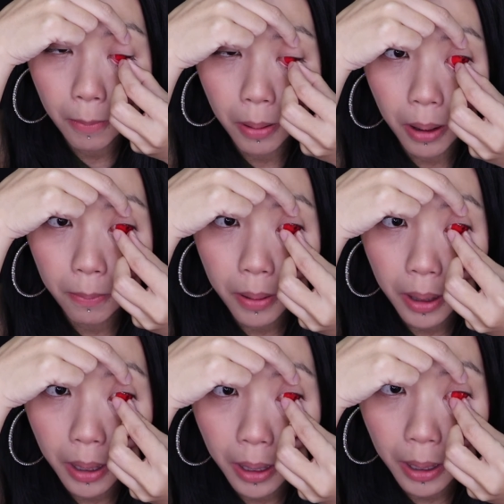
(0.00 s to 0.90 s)
bóp
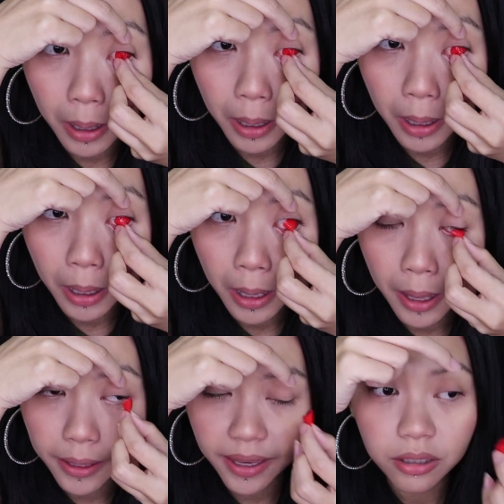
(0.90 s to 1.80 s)

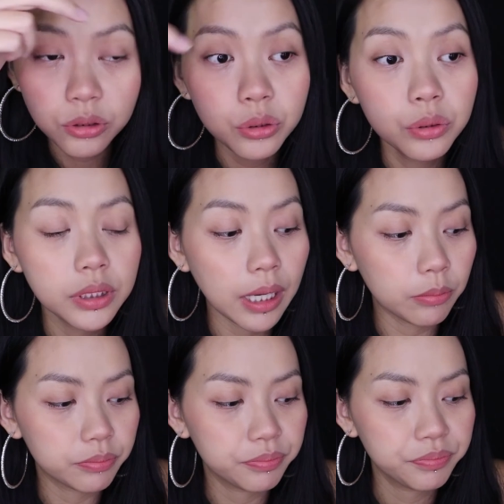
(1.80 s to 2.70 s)
kéo xuống xong
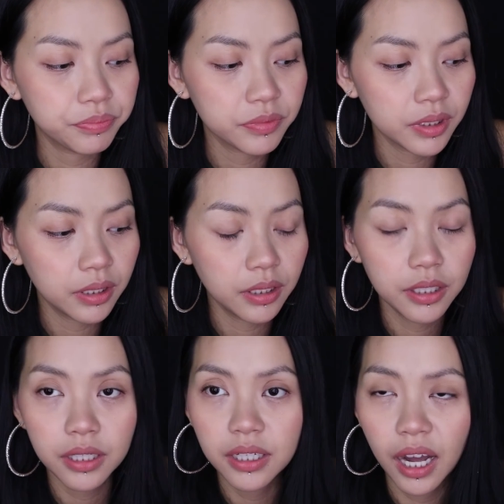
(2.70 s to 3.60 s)

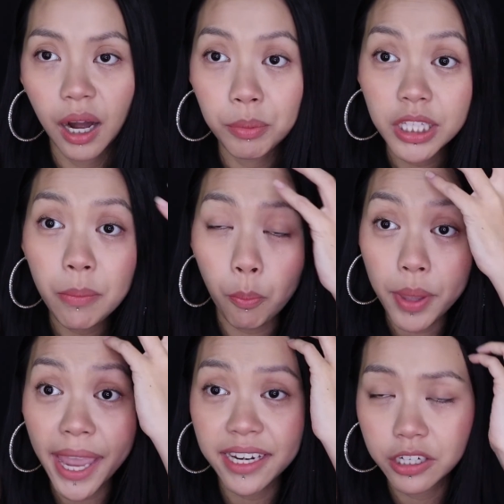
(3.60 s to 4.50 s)
không có tới một
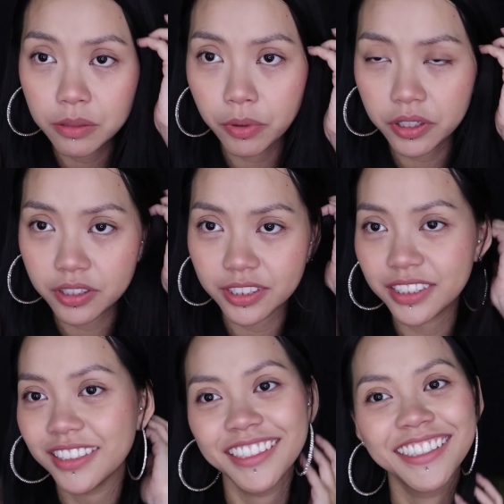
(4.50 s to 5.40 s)
giây nữa đó mọi người
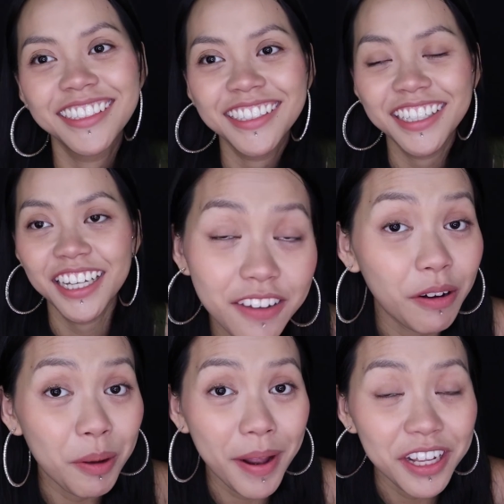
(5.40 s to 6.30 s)
hy
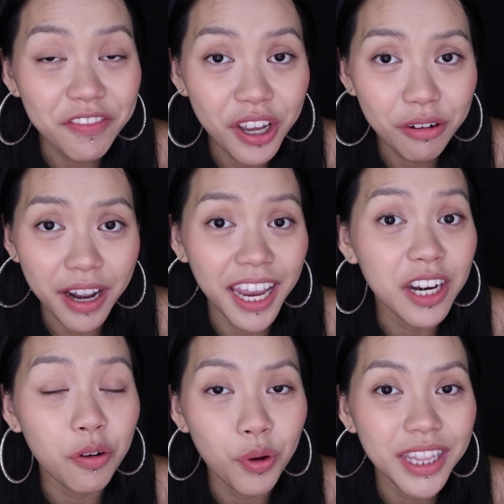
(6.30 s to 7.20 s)
vọng các bạn thích video này
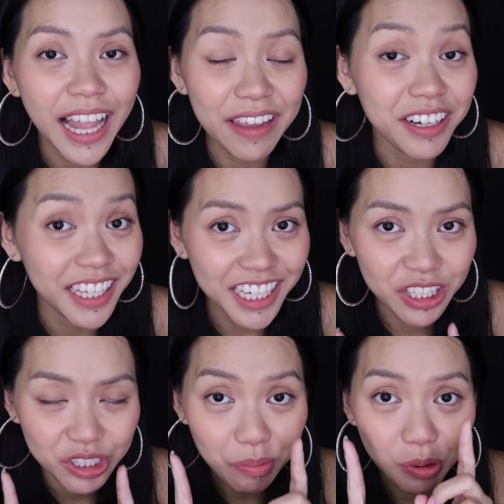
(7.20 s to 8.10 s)
đừng quên like đăng ký
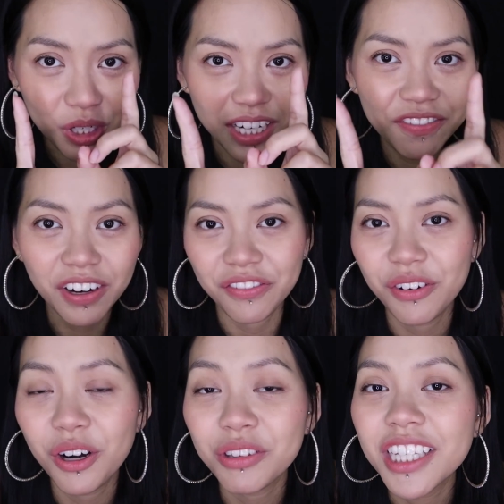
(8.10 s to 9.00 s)
kênh youtube của linh và
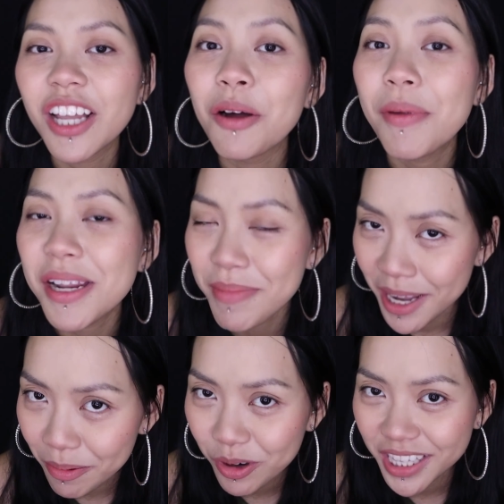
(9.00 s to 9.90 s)
follow tiktok của linh
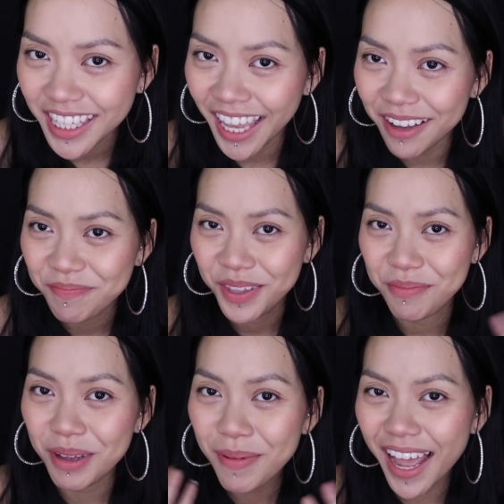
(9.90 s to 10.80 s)
makeup của linh nhé
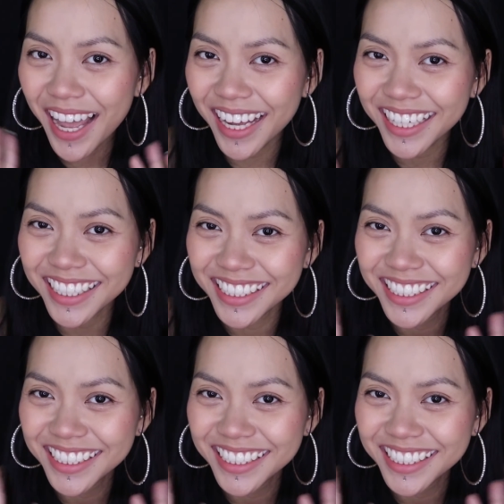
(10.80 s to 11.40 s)
bye bye